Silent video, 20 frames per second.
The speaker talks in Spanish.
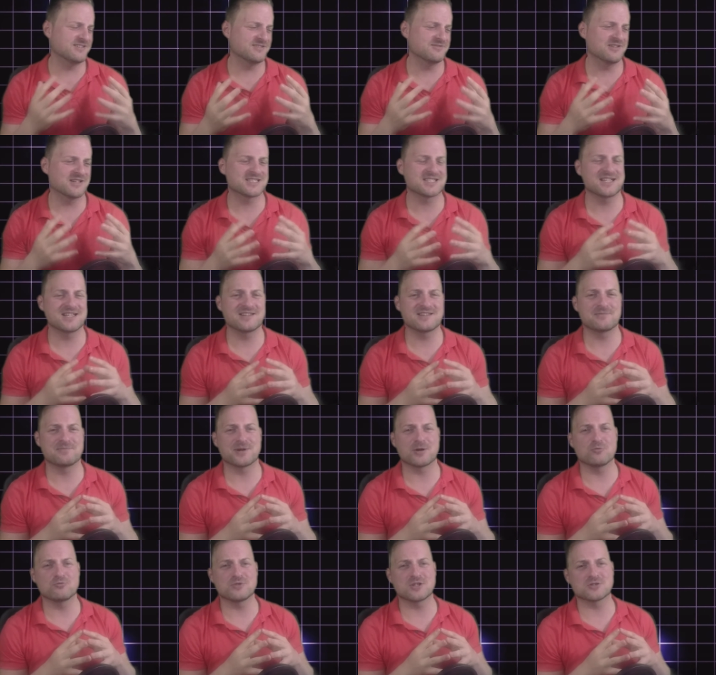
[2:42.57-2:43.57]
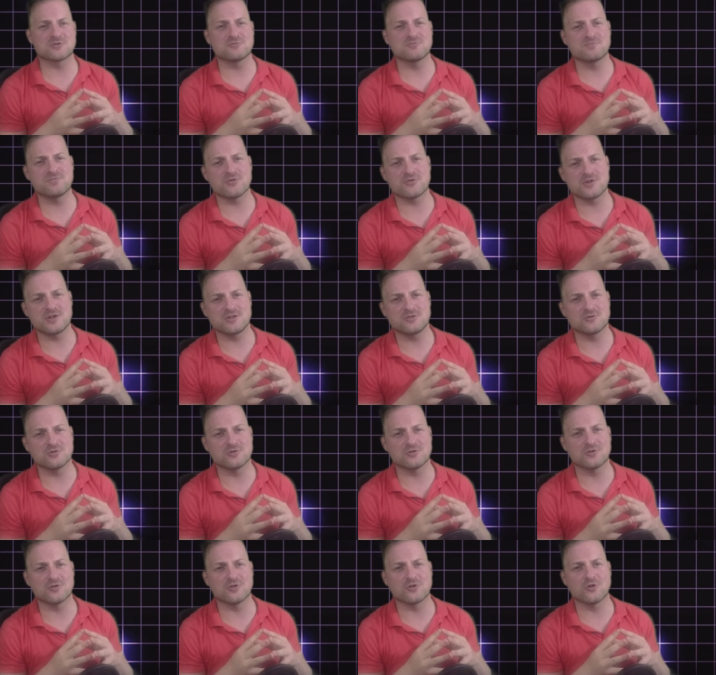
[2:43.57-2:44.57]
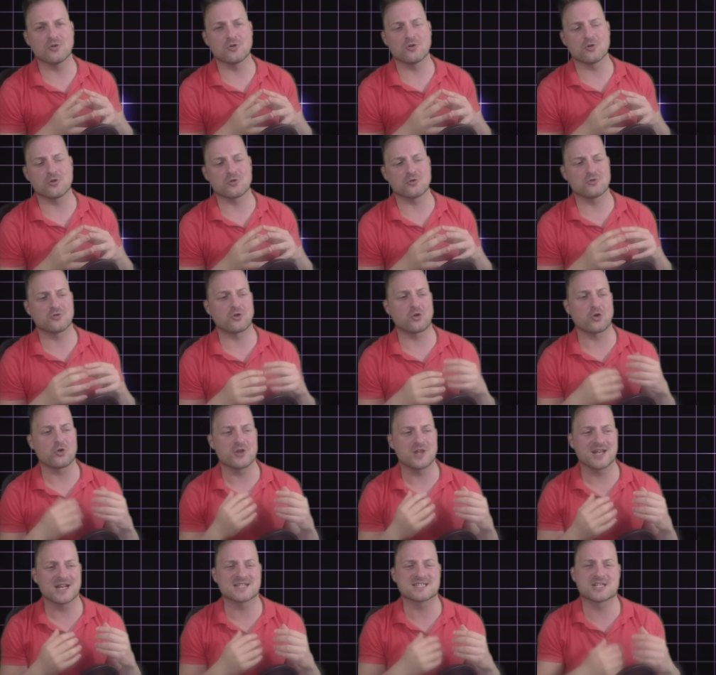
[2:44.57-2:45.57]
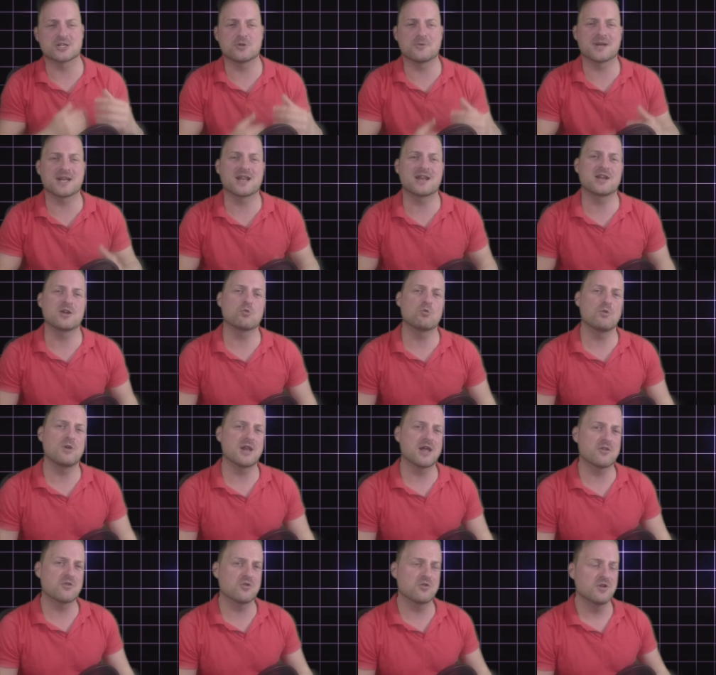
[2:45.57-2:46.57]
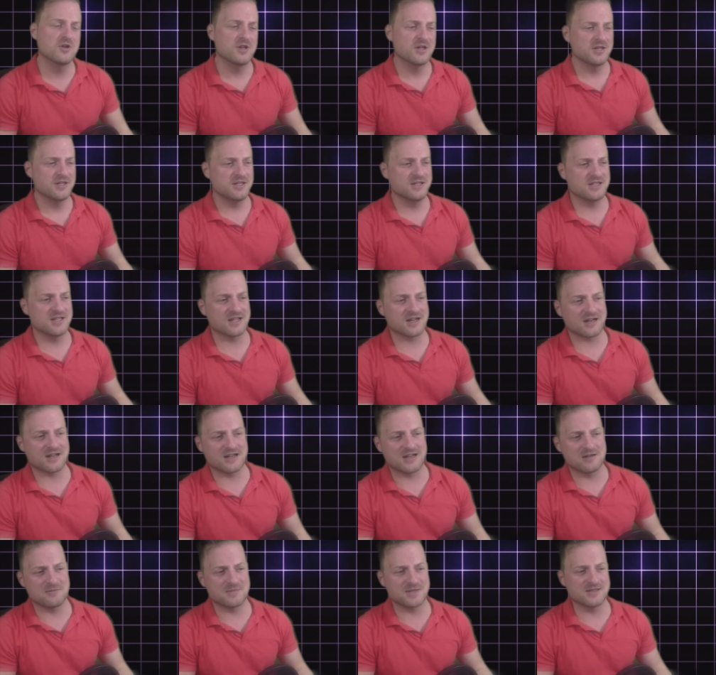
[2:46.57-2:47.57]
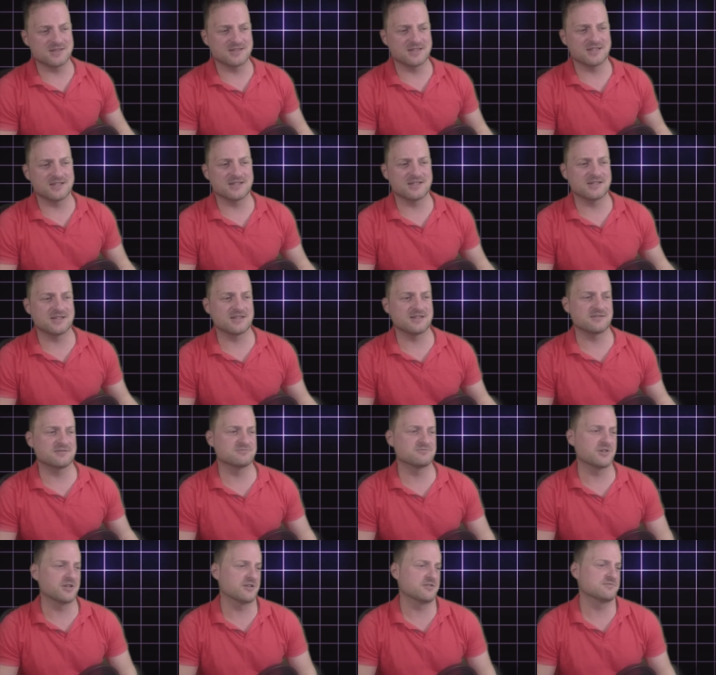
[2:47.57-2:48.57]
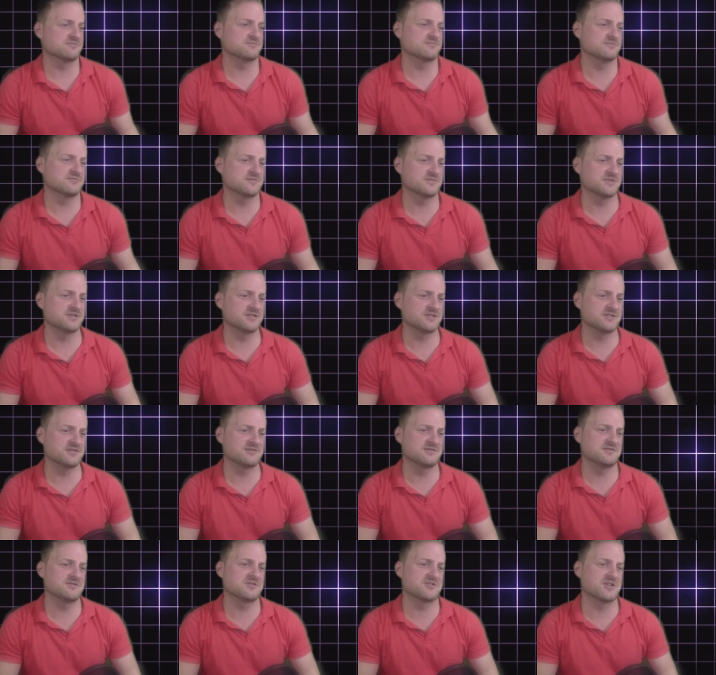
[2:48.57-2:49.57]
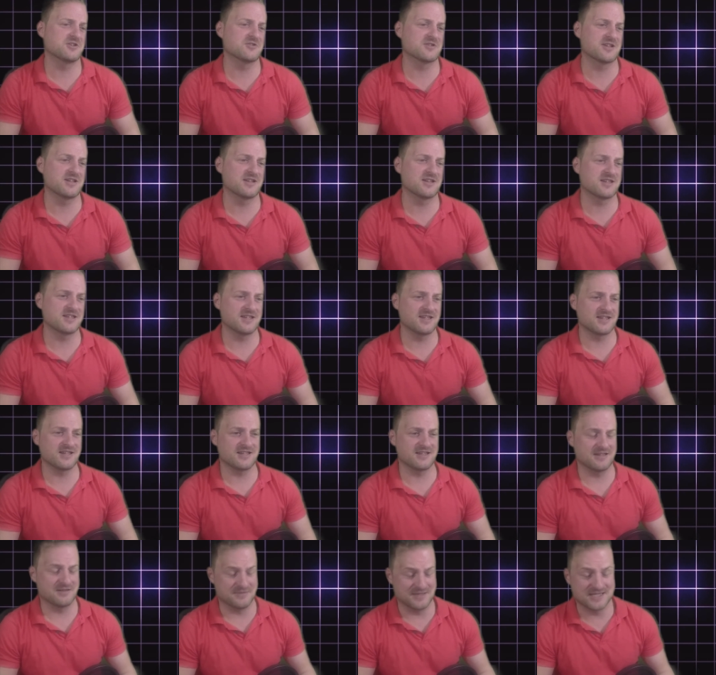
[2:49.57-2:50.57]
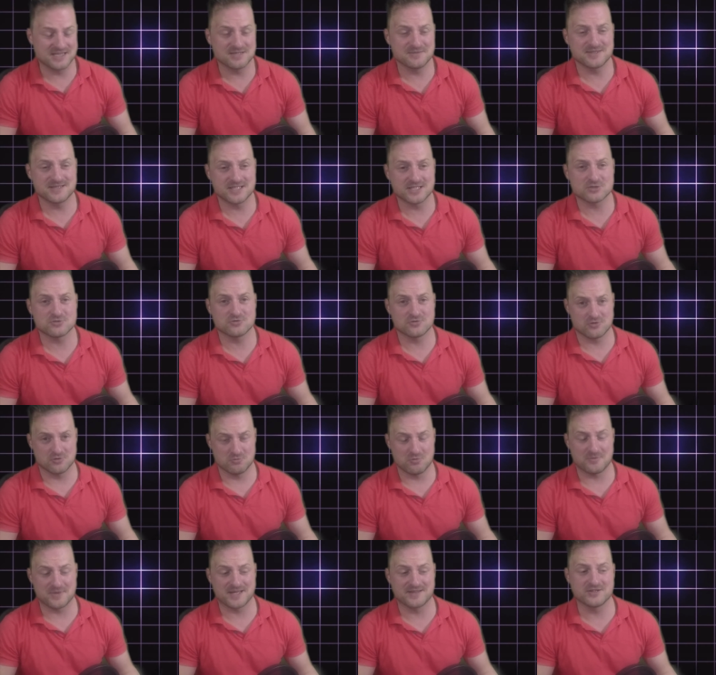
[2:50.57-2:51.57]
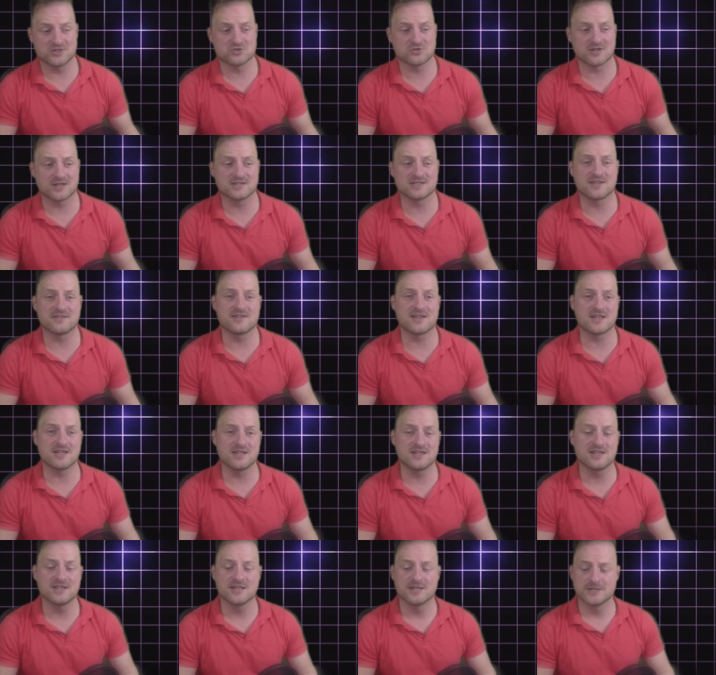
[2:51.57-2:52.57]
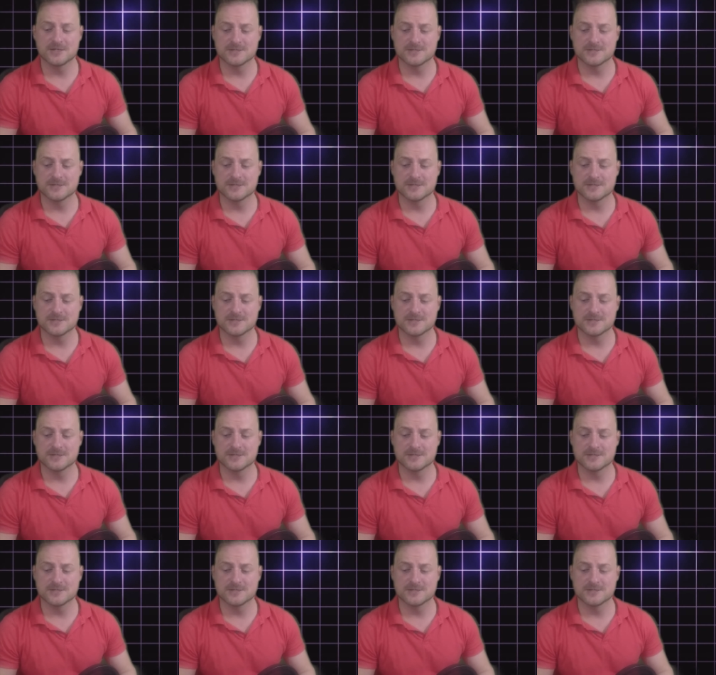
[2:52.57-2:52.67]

una serie de preguntas un poquito rolleras que no van a ningún lado y que realmente, bueno, eh, yo creo que evidentemente, como me han dicho gente de allí,